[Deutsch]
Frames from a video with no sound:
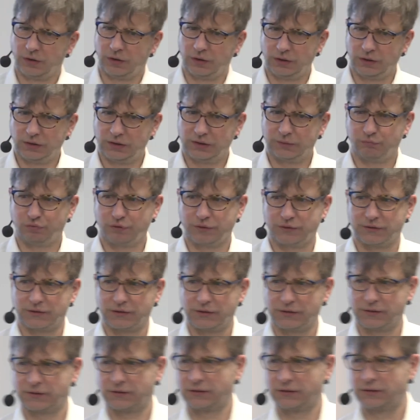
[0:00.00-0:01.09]
Jeder
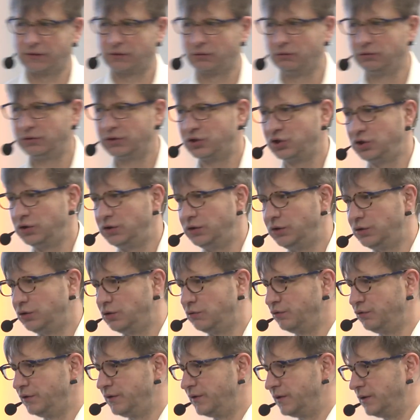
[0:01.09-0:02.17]
Prozess ist unterschiedlich
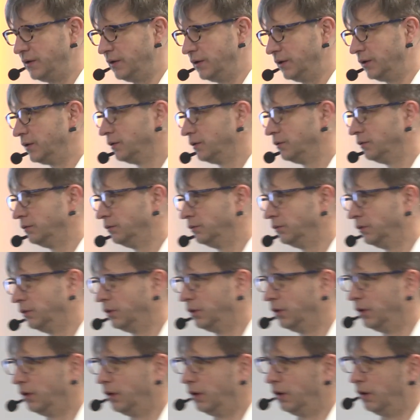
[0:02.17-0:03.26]
kompliziert.
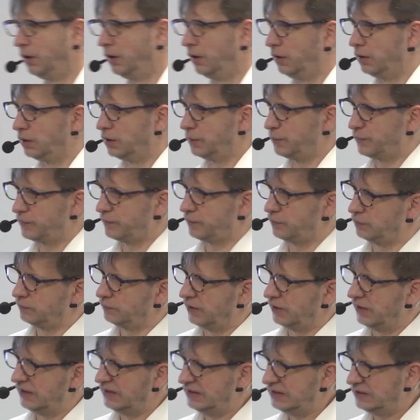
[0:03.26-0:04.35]
Gibt es
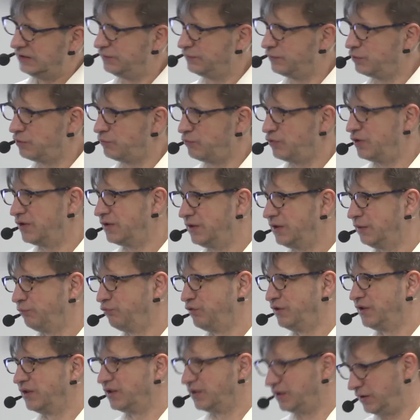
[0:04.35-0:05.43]
von relativ kompliziert
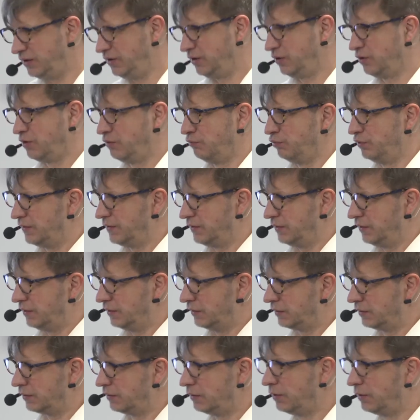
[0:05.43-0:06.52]
bis richtig
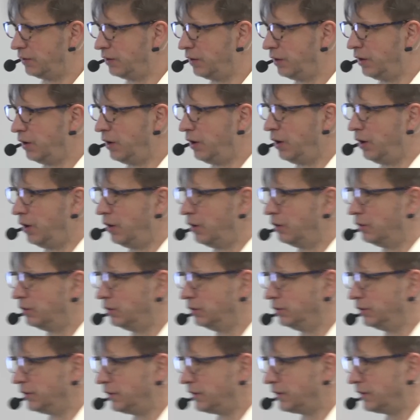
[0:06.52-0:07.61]
kompliziert.
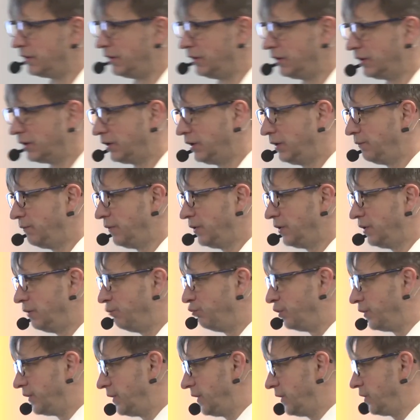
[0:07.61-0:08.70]
Und je nachdem, welche
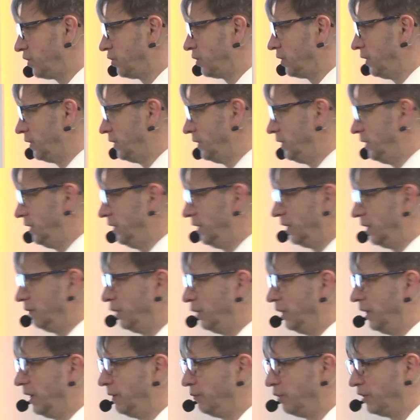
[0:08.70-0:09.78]
Prozessstritte die
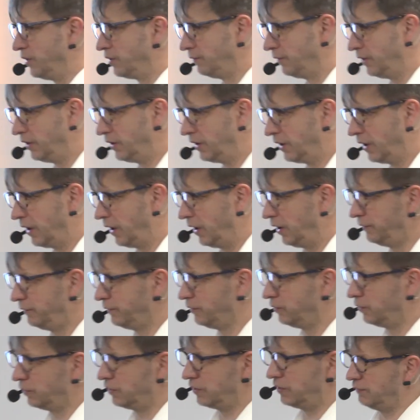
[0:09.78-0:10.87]
dabei haben, also in welcher
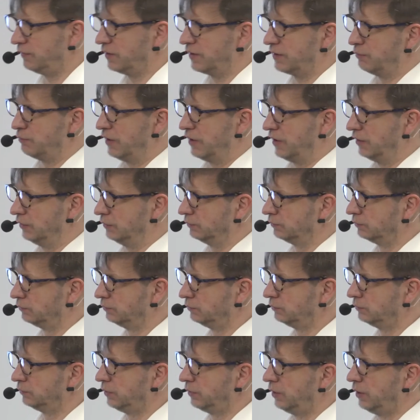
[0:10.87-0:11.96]
Reihenfolge was machen,
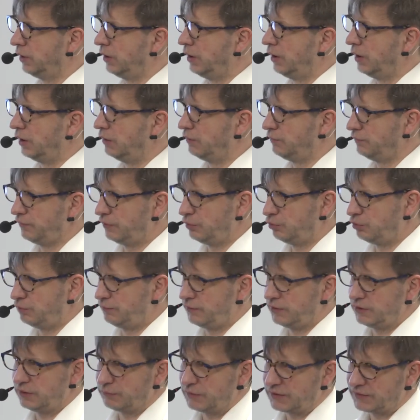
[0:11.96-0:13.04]
aber wir werden
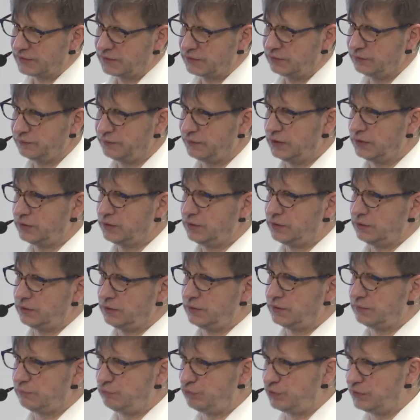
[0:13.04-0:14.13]
irgendwelche Masken gefertigt,
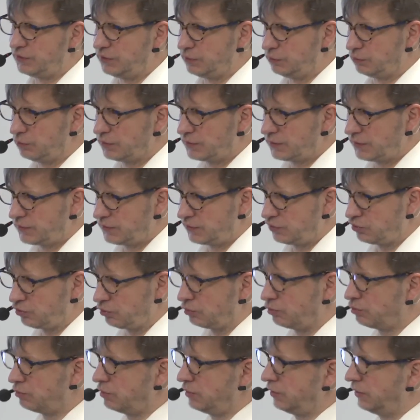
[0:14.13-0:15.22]
die sind ein bisschen größer als die
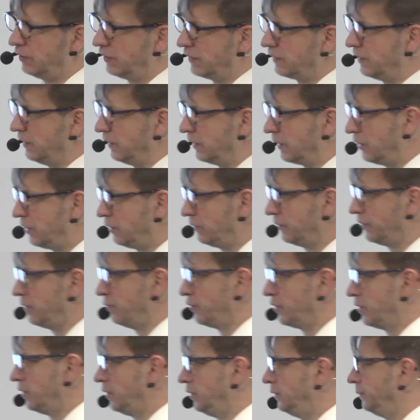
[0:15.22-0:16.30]
Strukturen, die letztlich
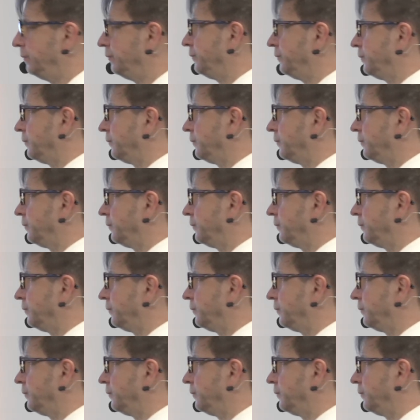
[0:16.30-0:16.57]
draufkommen sollen.